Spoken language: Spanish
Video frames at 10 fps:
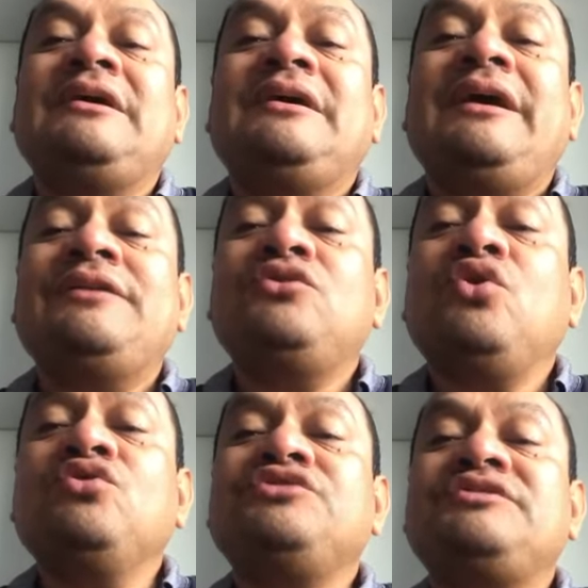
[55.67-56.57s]

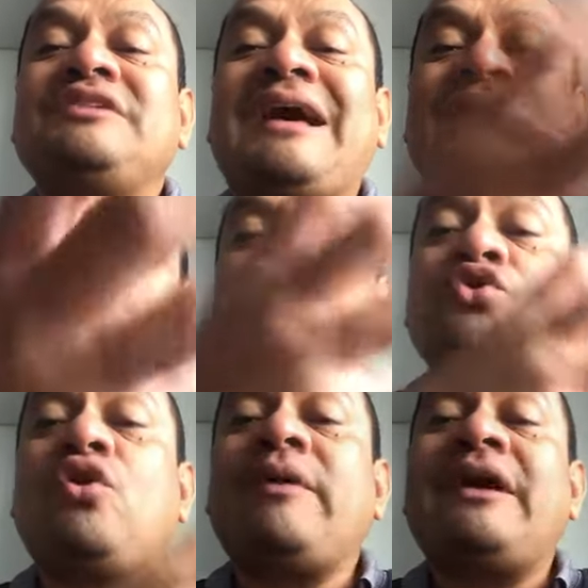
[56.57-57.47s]
Entonces
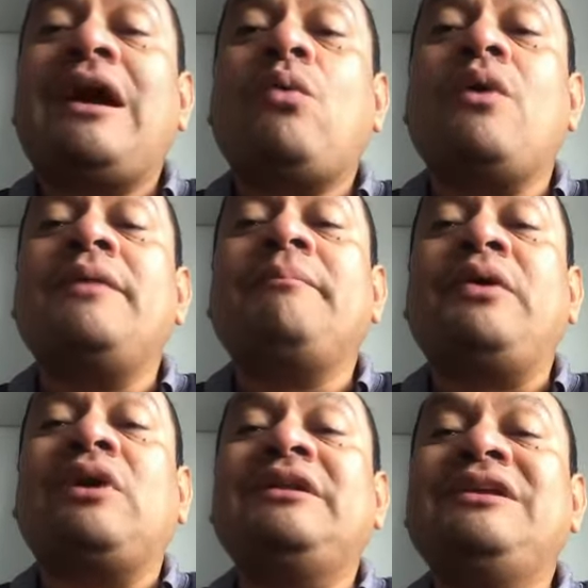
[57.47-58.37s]
absorbe agua,
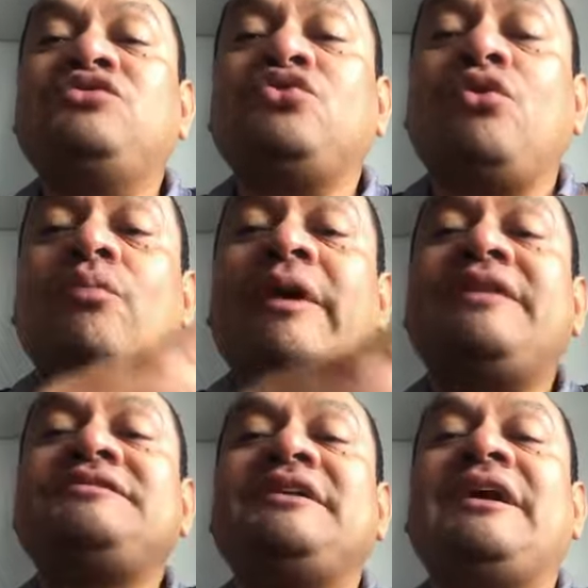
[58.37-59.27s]
pero al
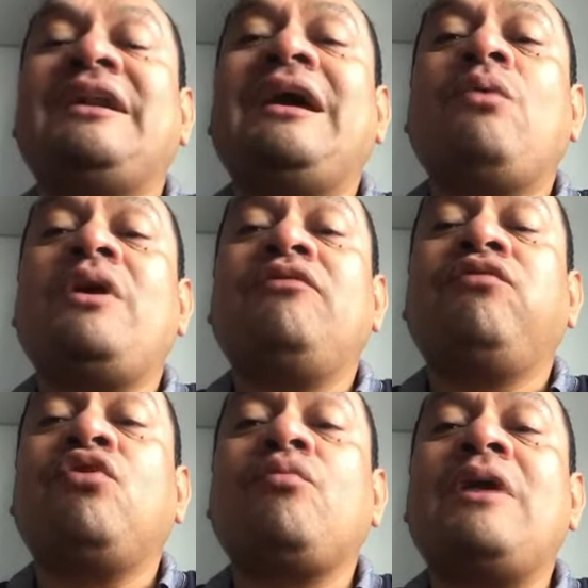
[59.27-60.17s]
disolverse en el agua
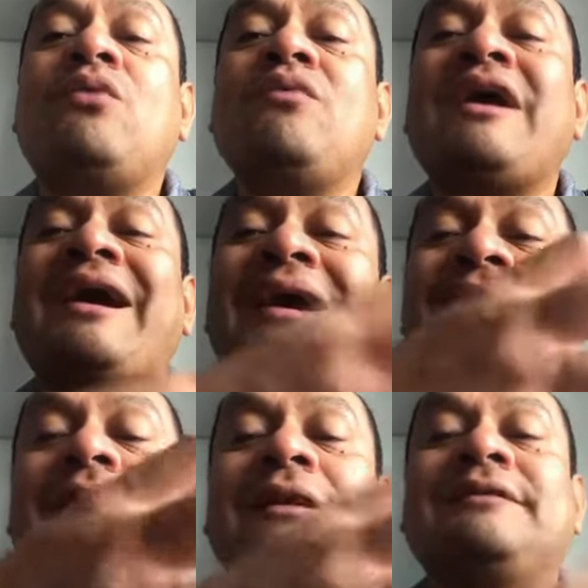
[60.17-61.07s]
forma un
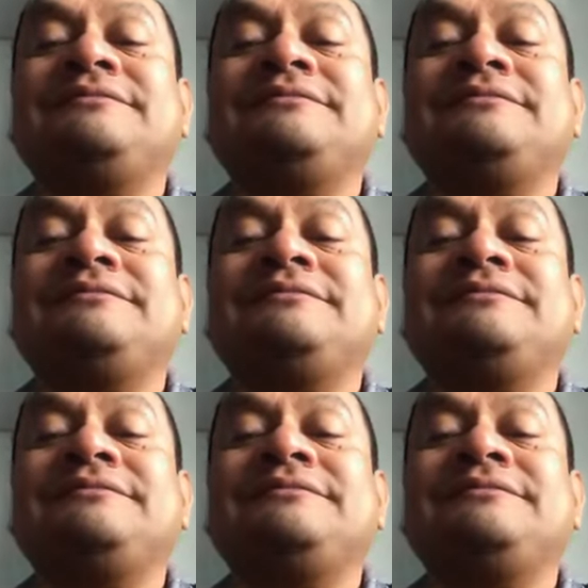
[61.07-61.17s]
gel.